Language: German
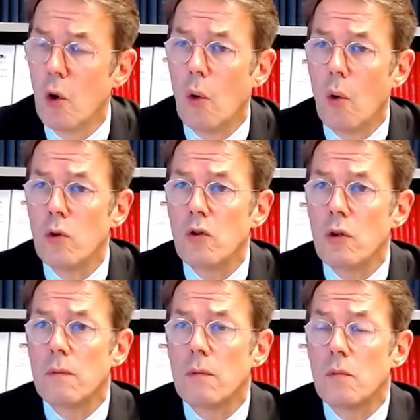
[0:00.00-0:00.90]
Und
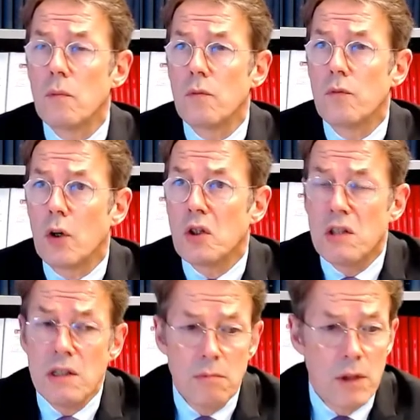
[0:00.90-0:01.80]
vor
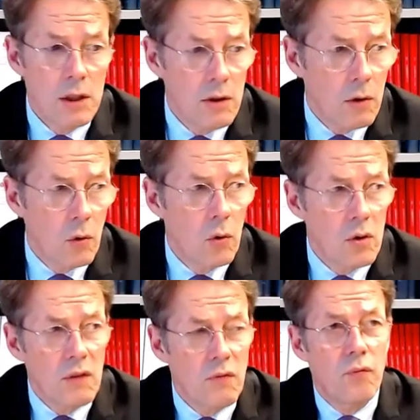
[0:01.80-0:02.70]
diesem Hintergrund
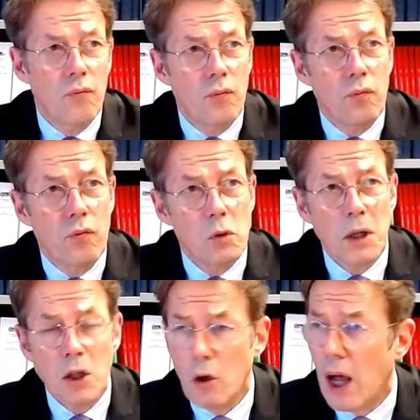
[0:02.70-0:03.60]

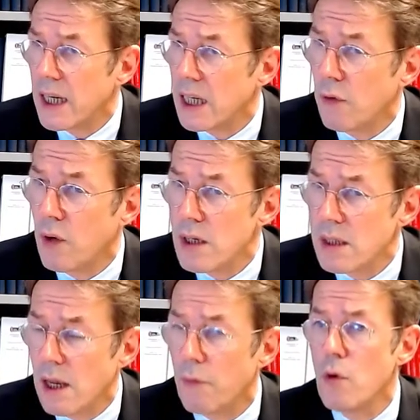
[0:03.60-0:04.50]
spricht doch eigentlich vieles
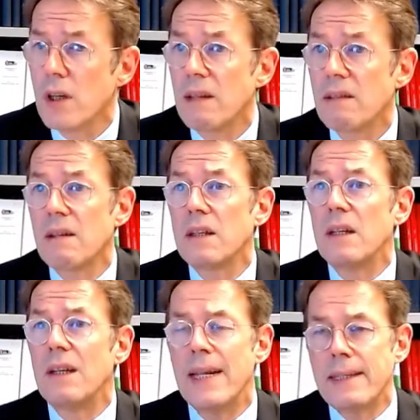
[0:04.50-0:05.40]
dafür, dass
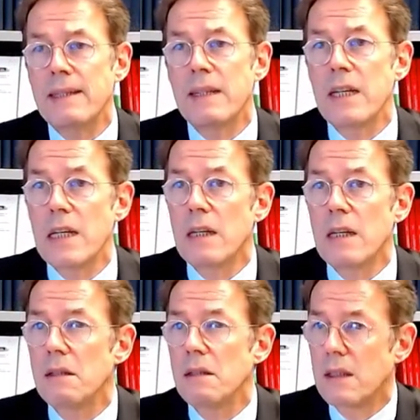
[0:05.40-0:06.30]
letztlich
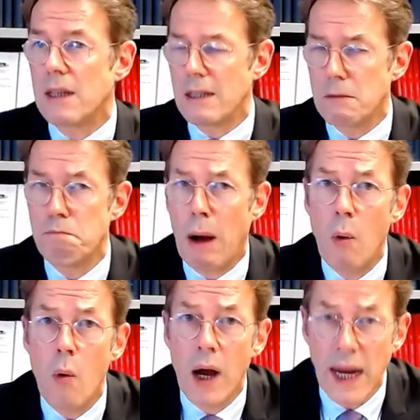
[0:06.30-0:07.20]
das
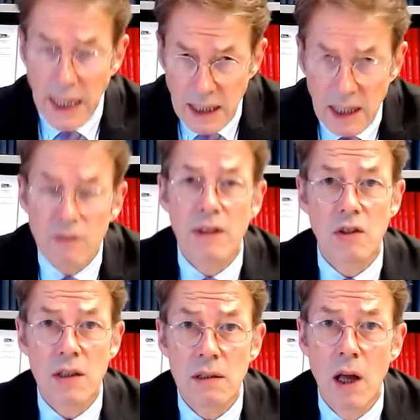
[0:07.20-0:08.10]
Baurecht etwas
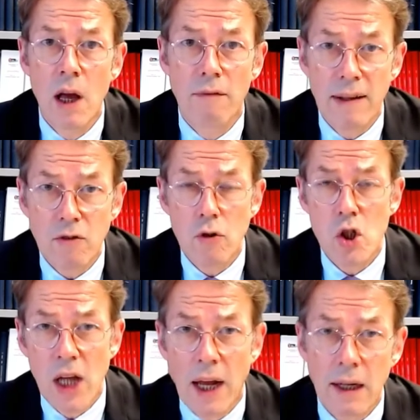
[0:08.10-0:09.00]
ist, was durch
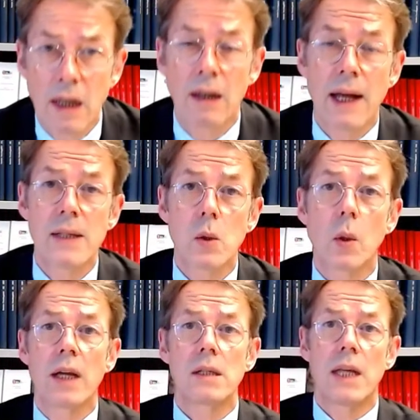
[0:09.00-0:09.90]
staatliche Leistung
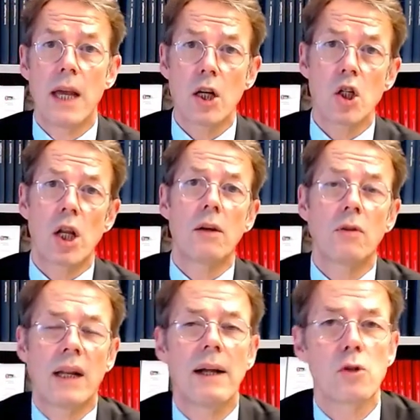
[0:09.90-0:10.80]
erst hergestellt und
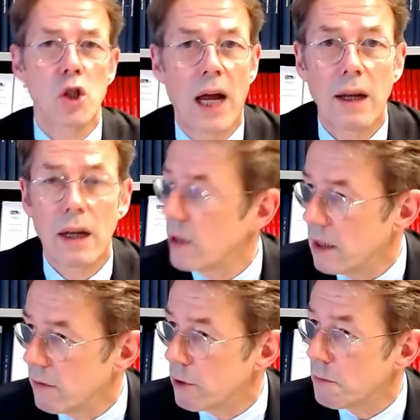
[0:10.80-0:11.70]
dann also staatlich
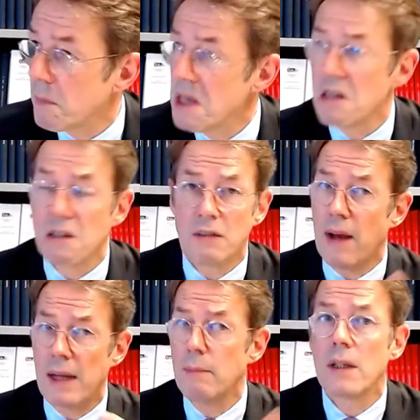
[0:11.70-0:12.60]
verliehen wird. Das war
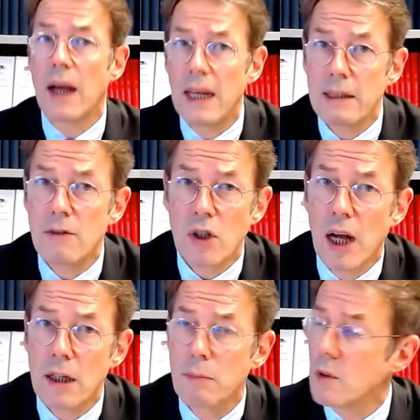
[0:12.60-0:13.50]
immer eine relativ
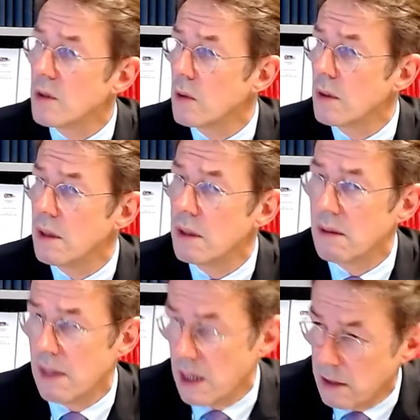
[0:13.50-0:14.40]
starke Position, die das
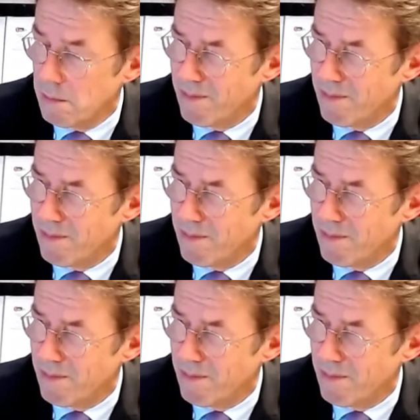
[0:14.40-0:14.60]
sagte.